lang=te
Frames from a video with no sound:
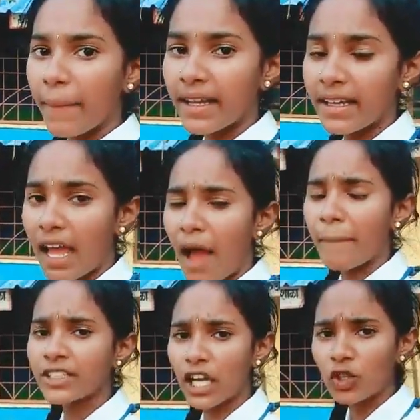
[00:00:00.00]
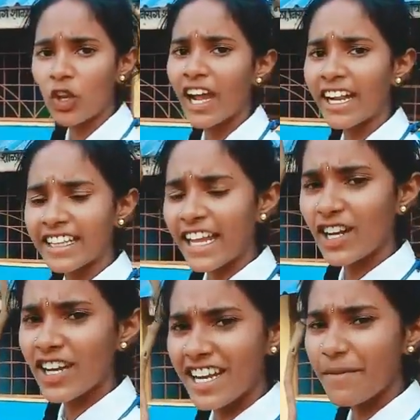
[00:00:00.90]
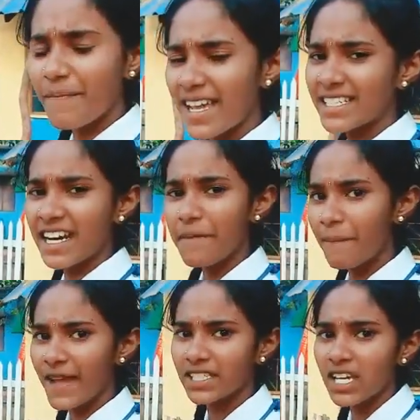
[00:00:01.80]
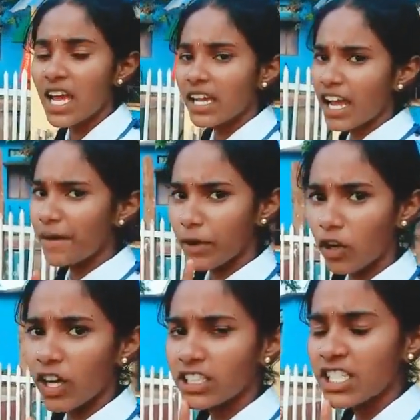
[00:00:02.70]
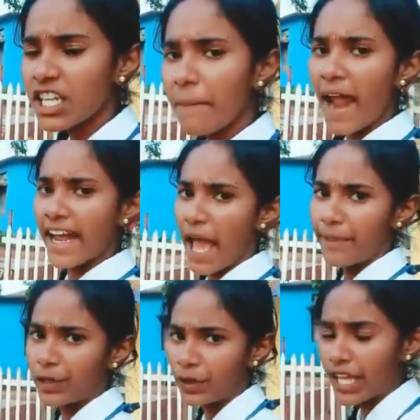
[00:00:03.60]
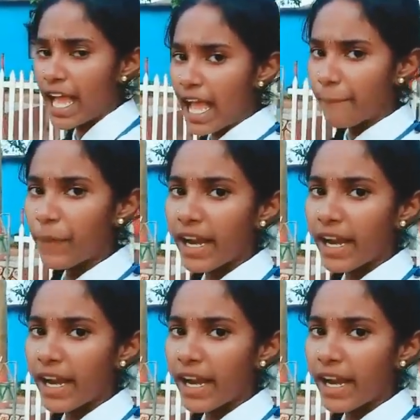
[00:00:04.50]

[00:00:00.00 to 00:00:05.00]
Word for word: ఆమె ఆమె చదువులో కానీ దేనిలోనైనా బెస్ట్ అంటే బెస్ట్ కానీ ఒక చిన్న బ్యాడ్ హ్యాబిట్ ఉంది